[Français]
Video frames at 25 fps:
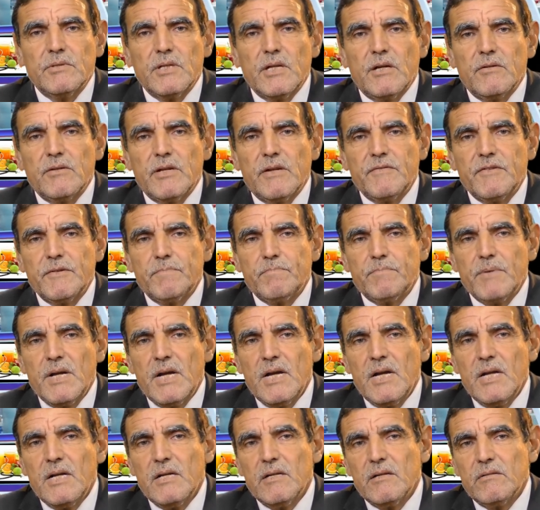on n'avait
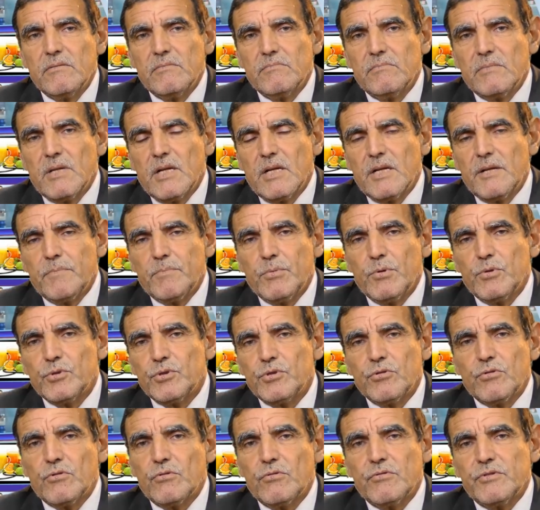pas, à l'époque
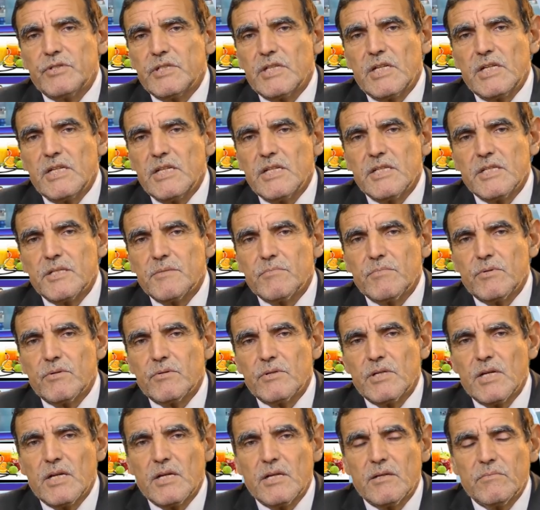du colonialisme,
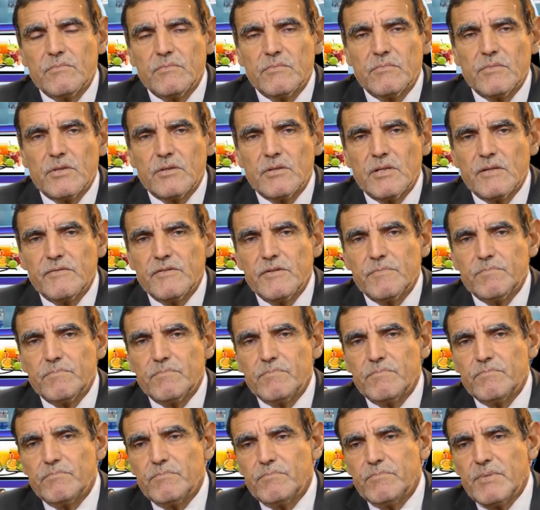on n'avait pas
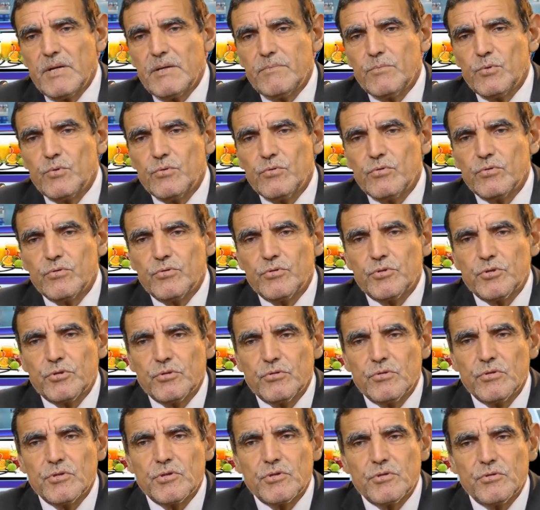pas beaucoup de
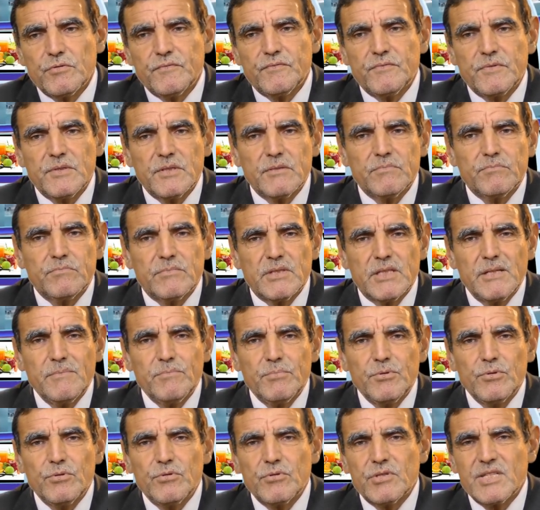choses, sauf euh, très
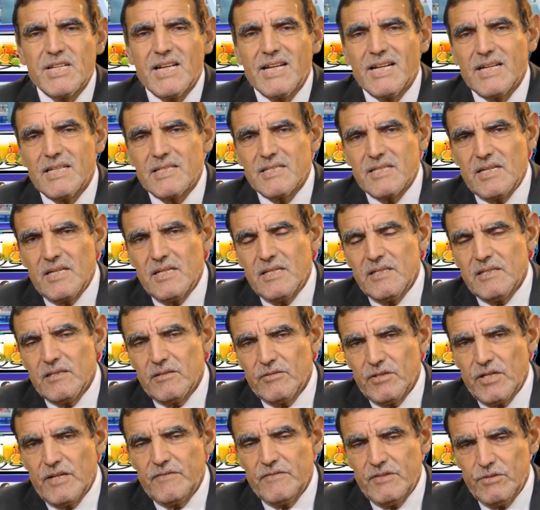peu de sarrasin.
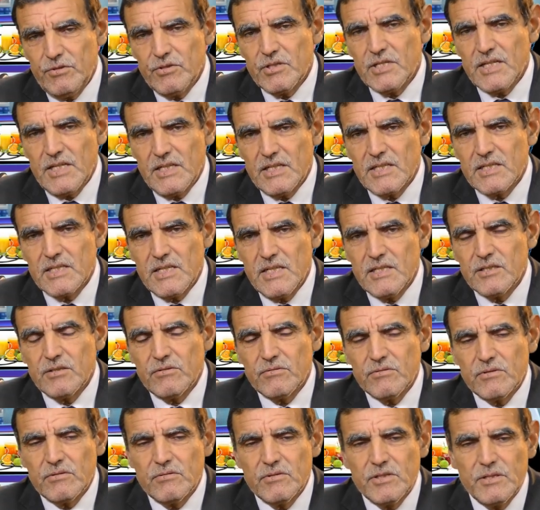On avait du sarrasin
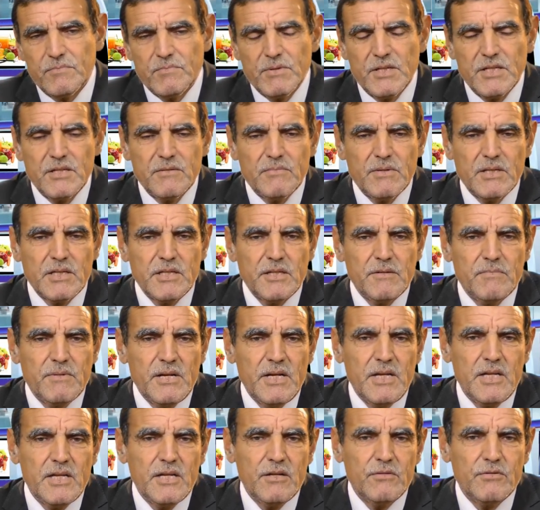dans, les pays
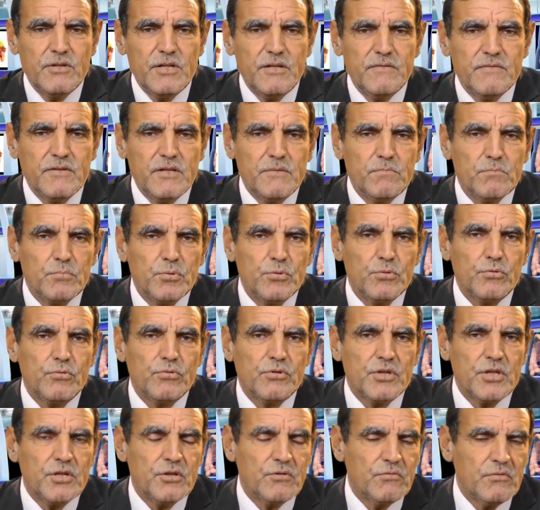maghrébins et on avait un peu
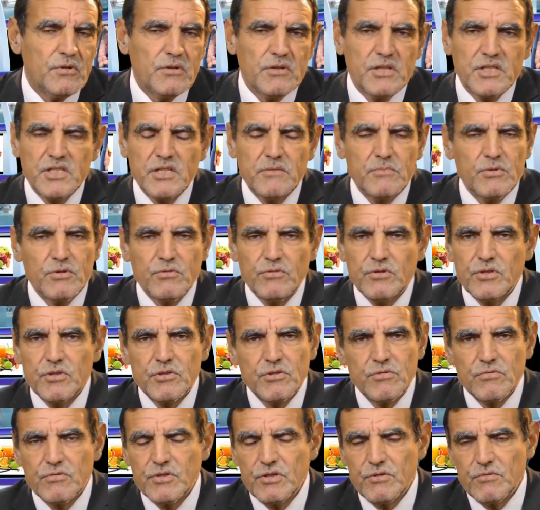de quinoa, on n'a jamais connu
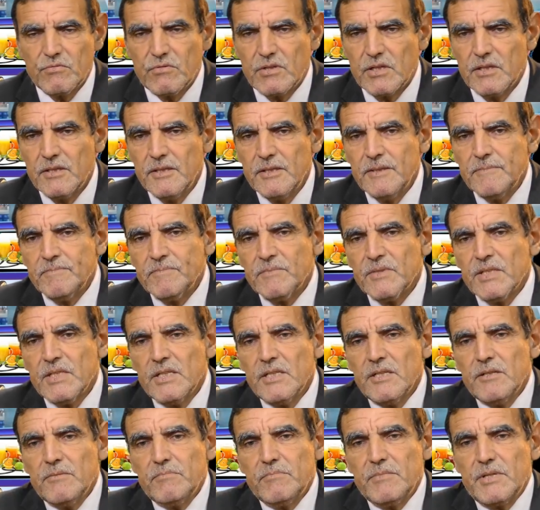ce quinoa.
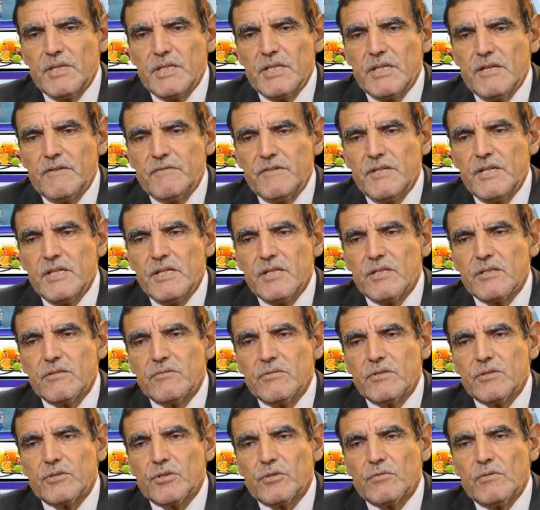Mais il y avait
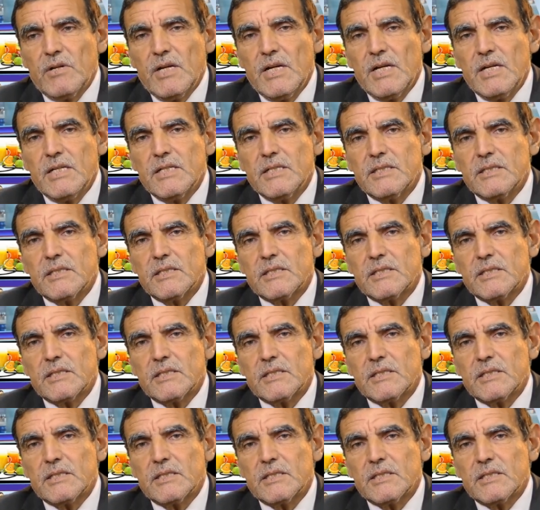des trois